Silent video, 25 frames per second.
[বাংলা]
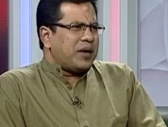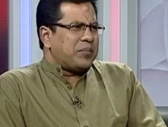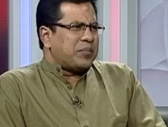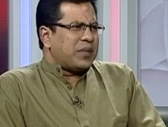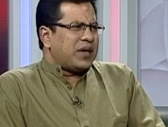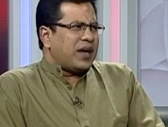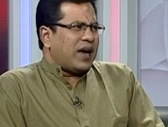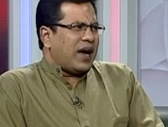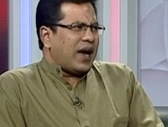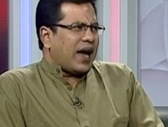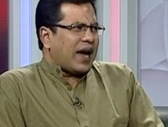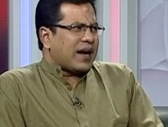হ্যাঁ
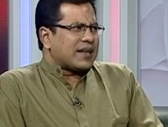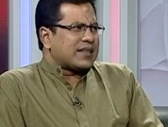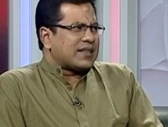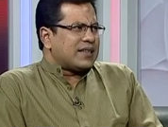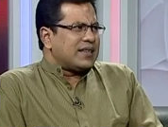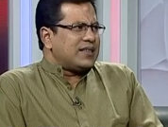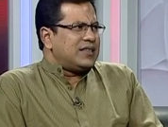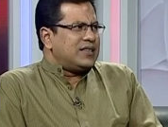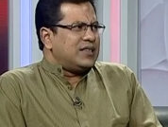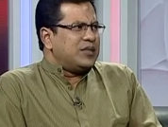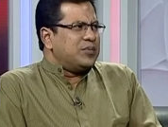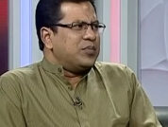মানে
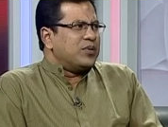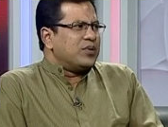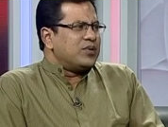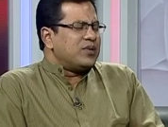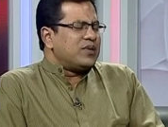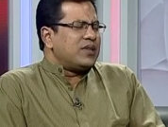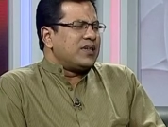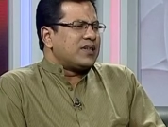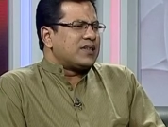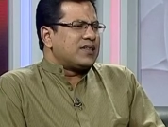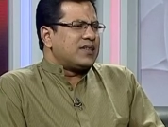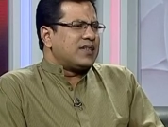একটা জীবন
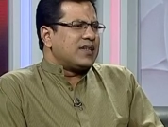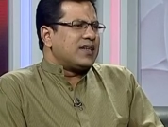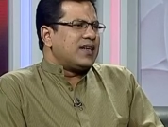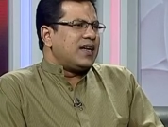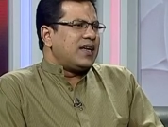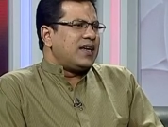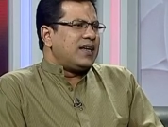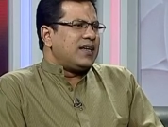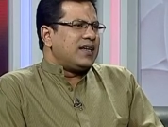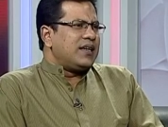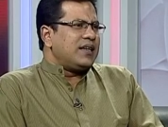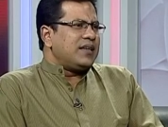দেখতে
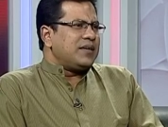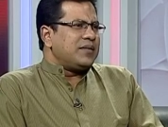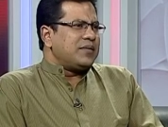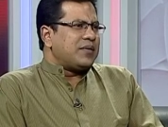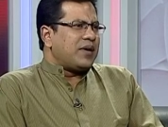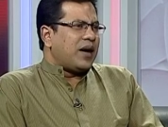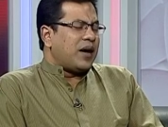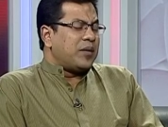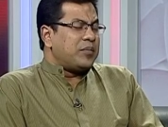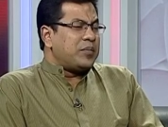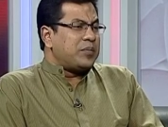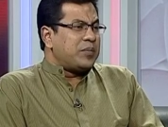গেলে
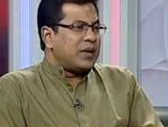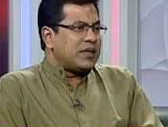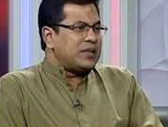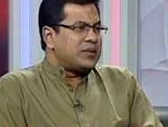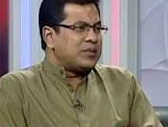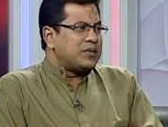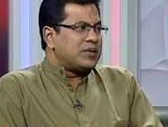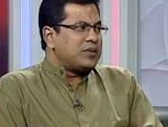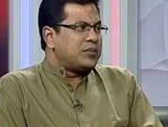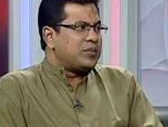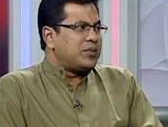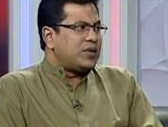আমি মাঝে
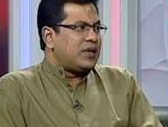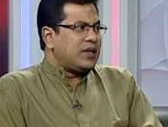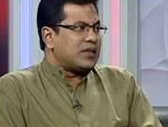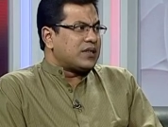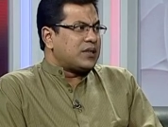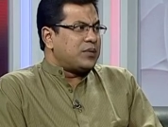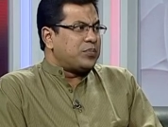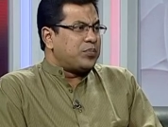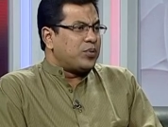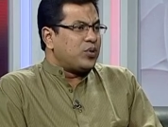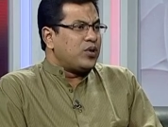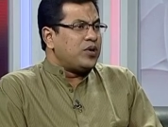মাঝে বলি
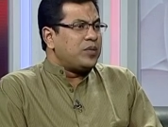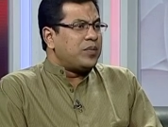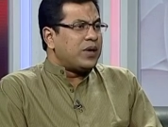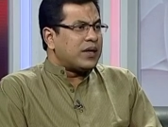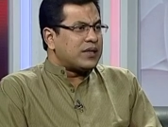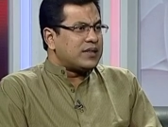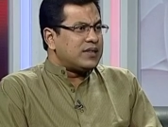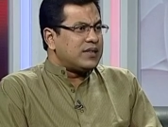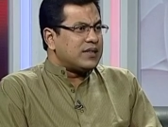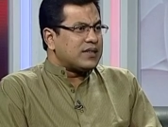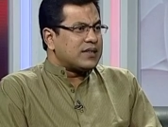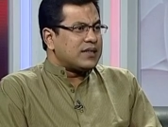একটি
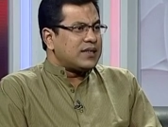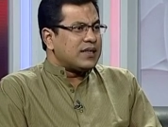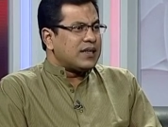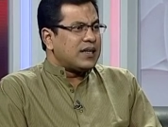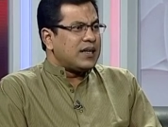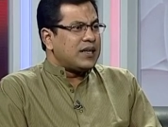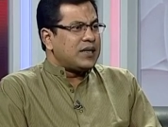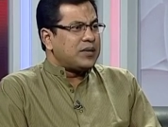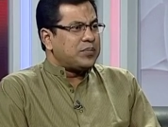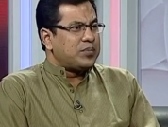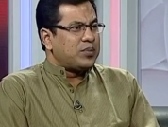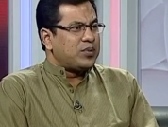পরিবার দেখতে
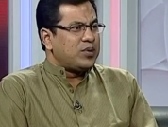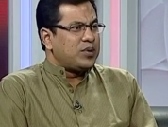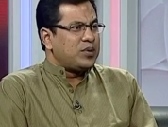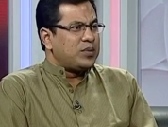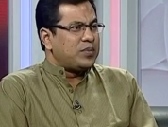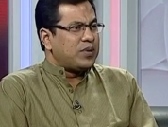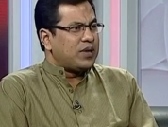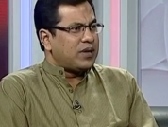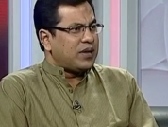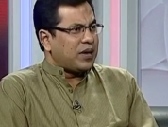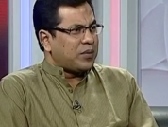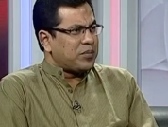গেলে
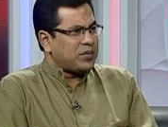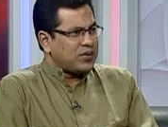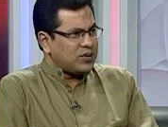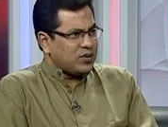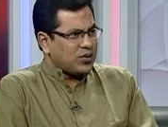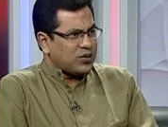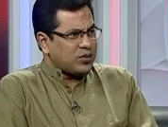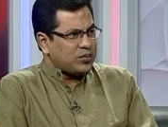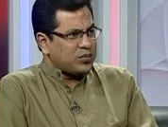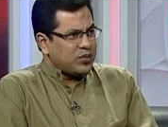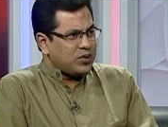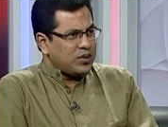পরিবার আমরা
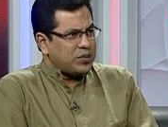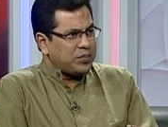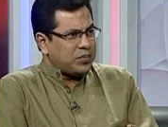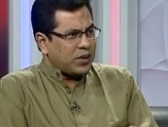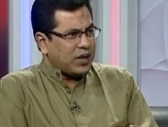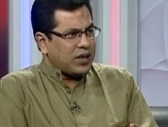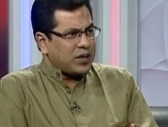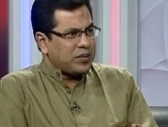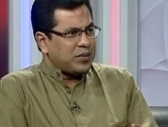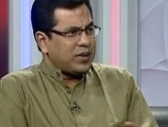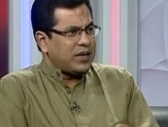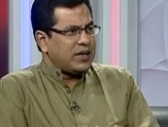যখন বলি
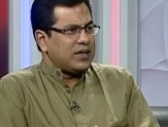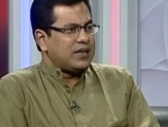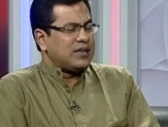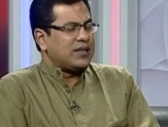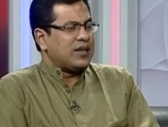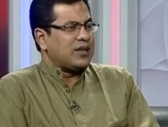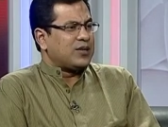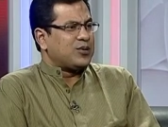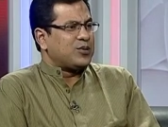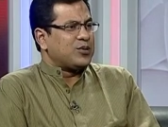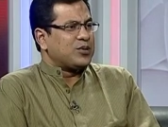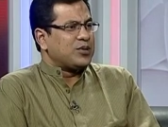পারিবারিক
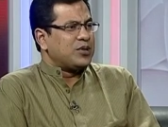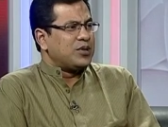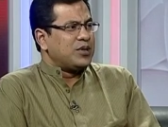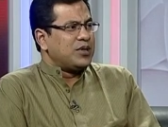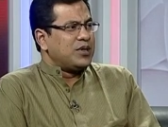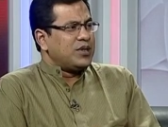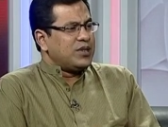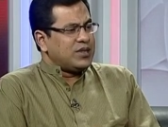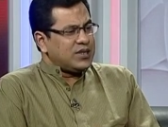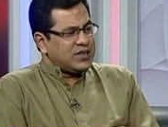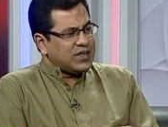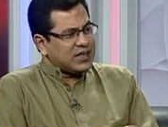নাটক
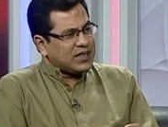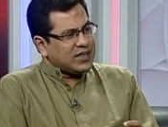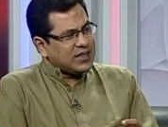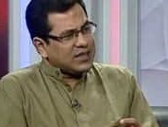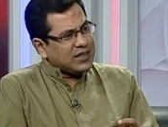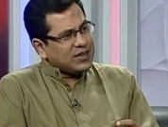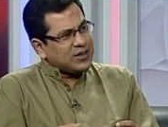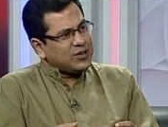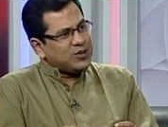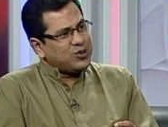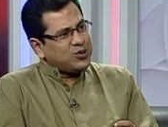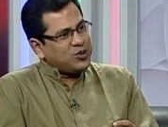সেখানে
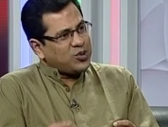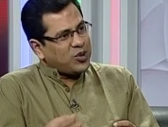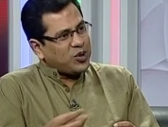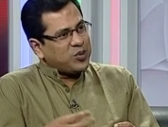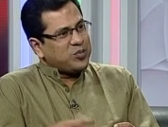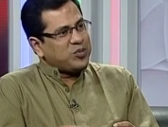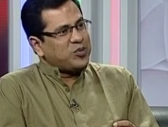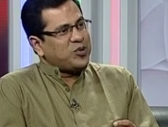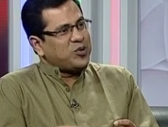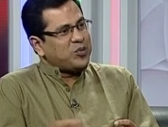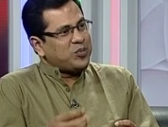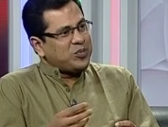কিন্তু
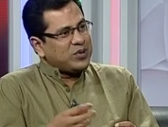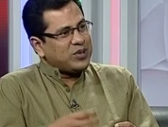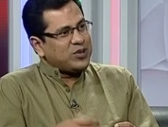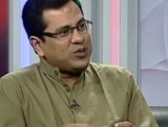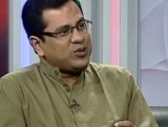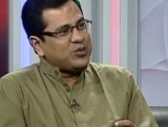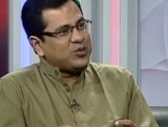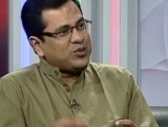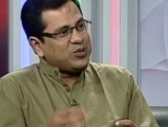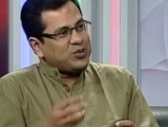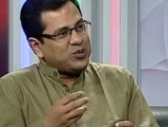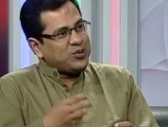জন্ম
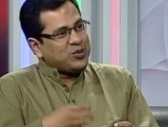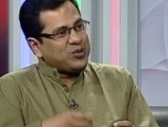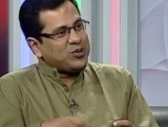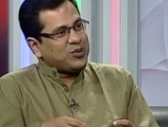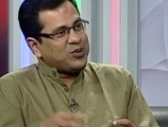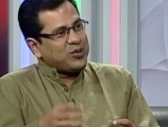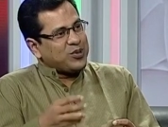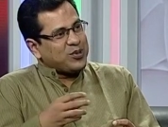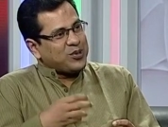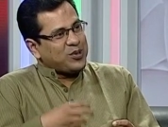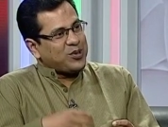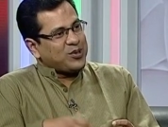মৃত্যু
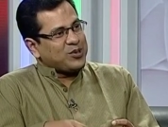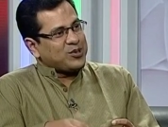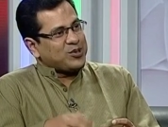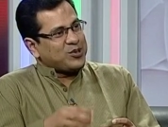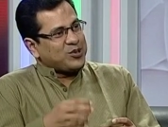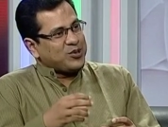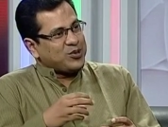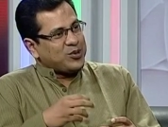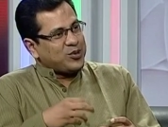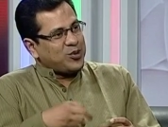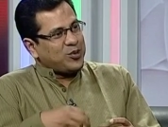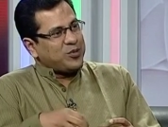দুঃখ
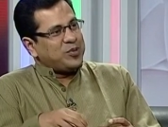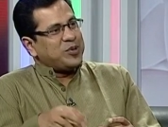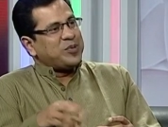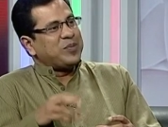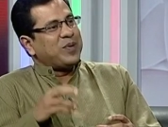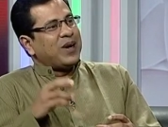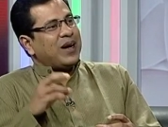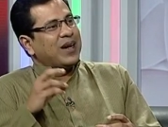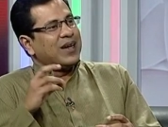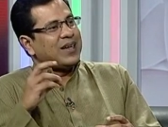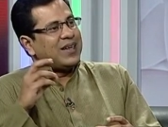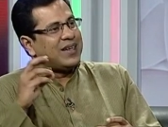কষ্ট
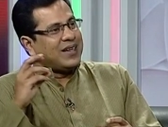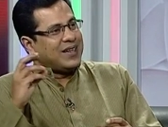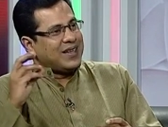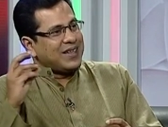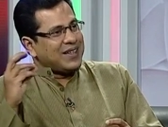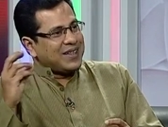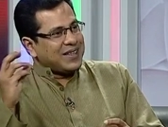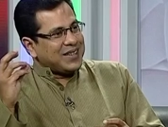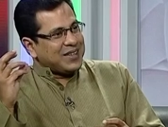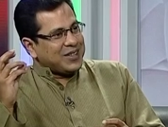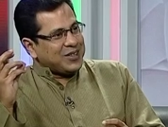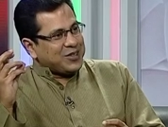অভিমান
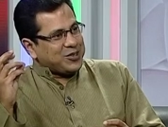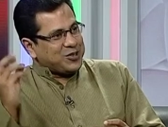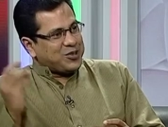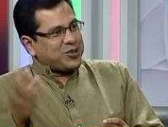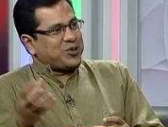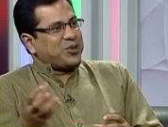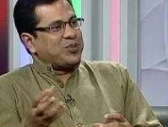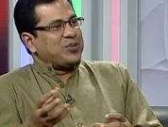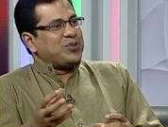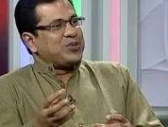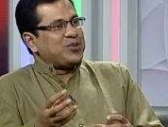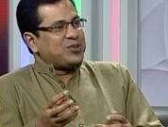
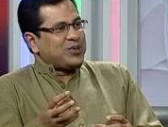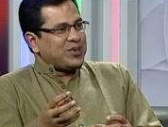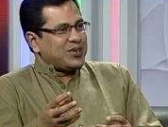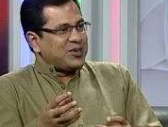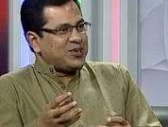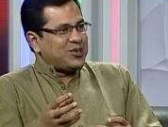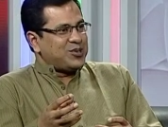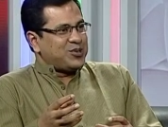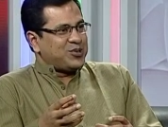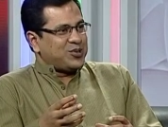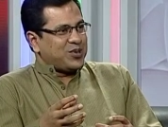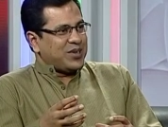সমস্ত
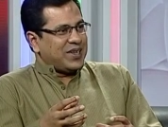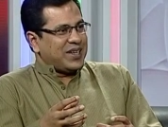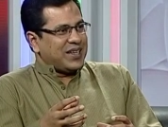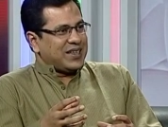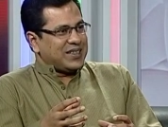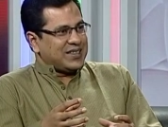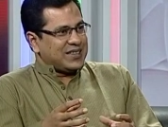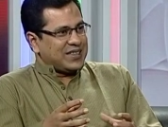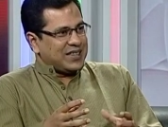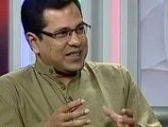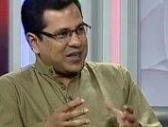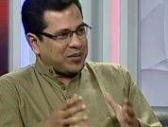কিছু চলে
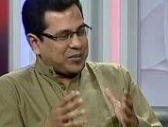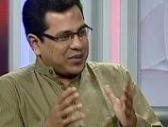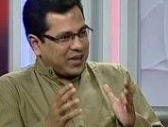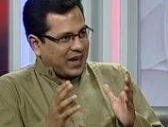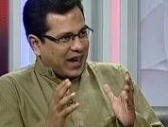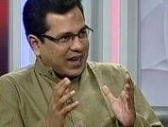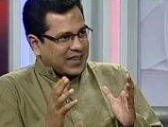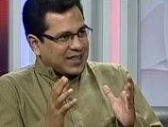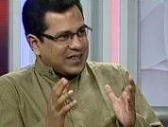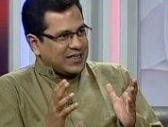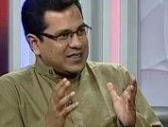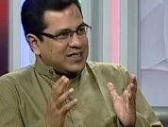আসে আবার
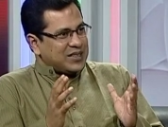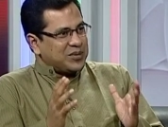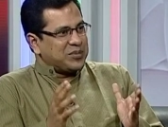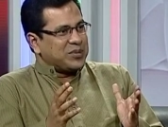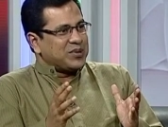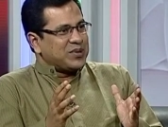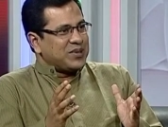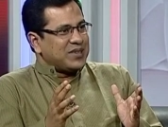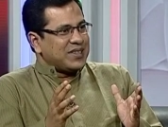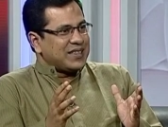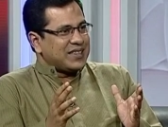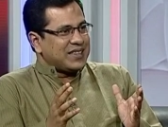একটা
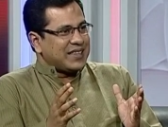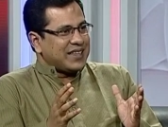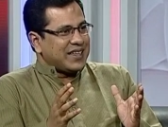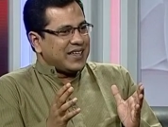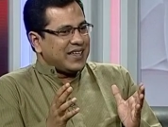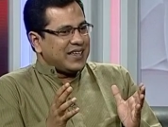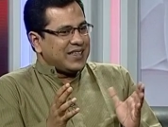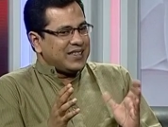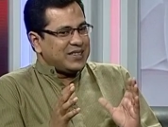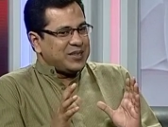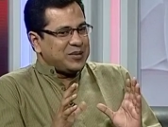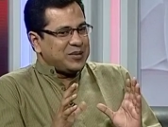জীবন দেখতে গেলে